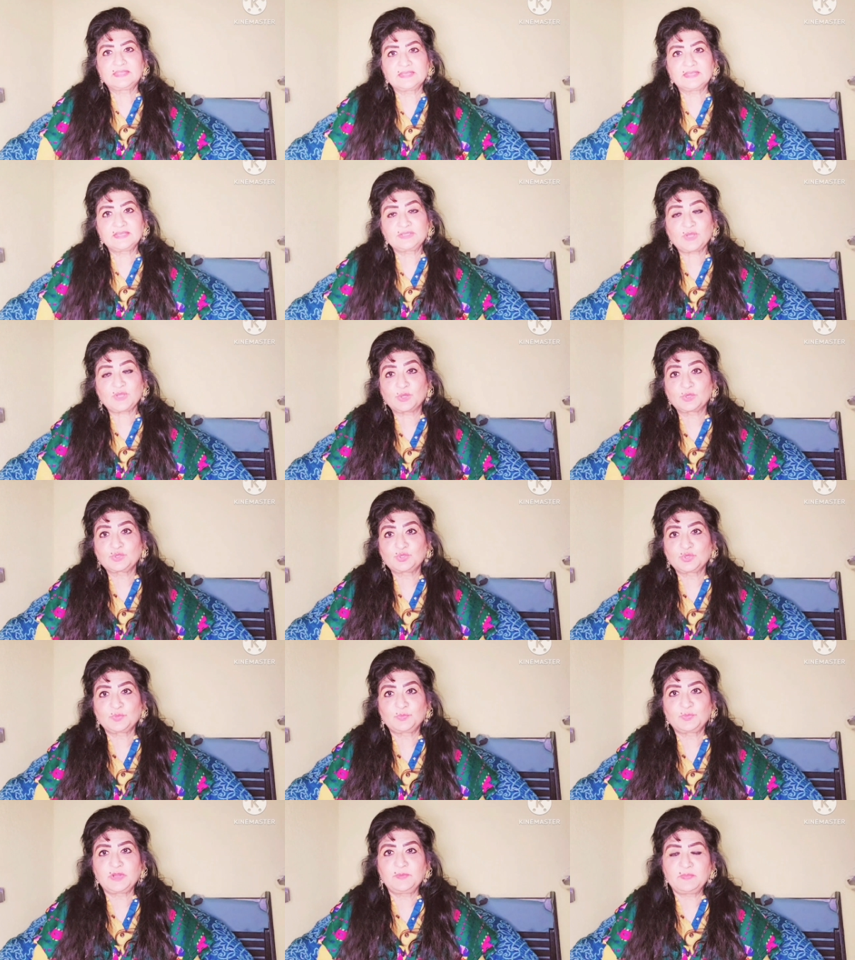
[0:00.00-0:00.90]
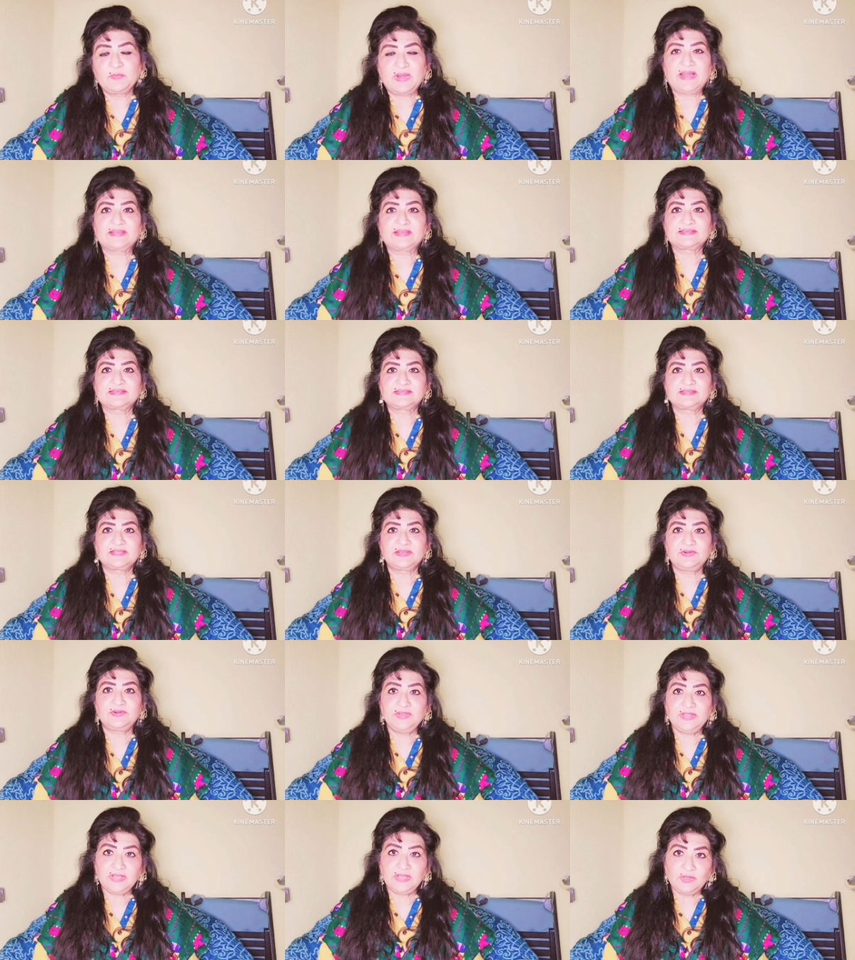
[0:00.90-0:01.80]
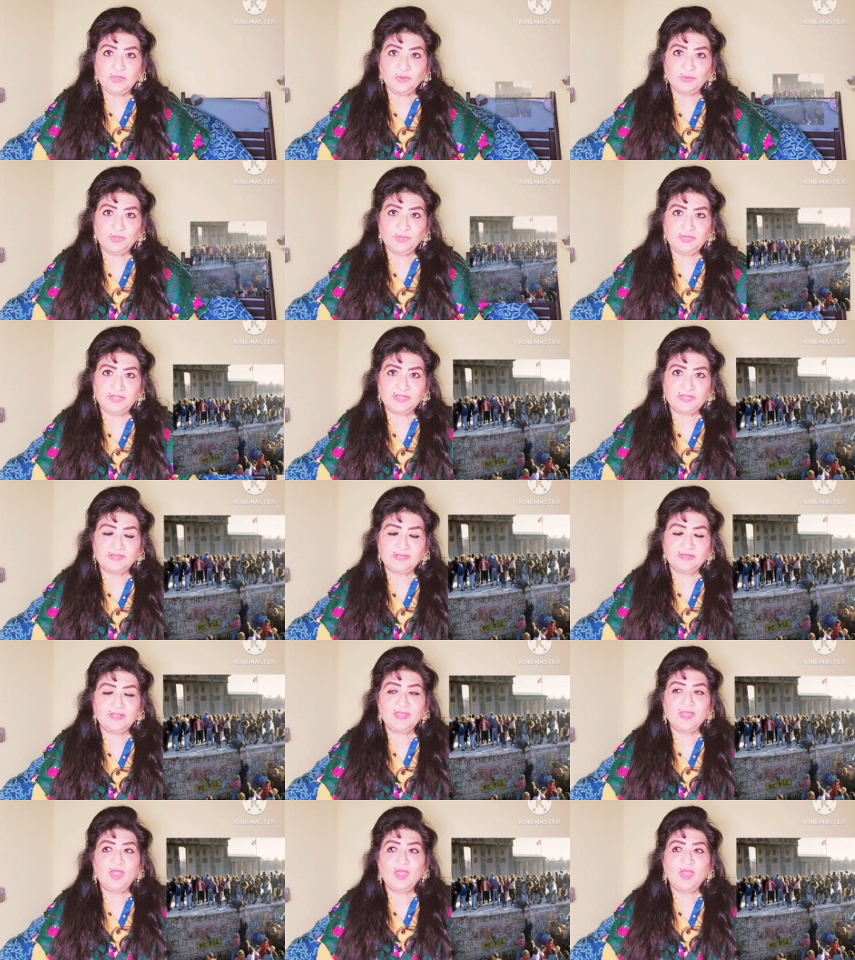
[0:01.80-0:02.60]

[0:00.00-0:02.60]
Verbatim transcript: 3rd October marks the reunion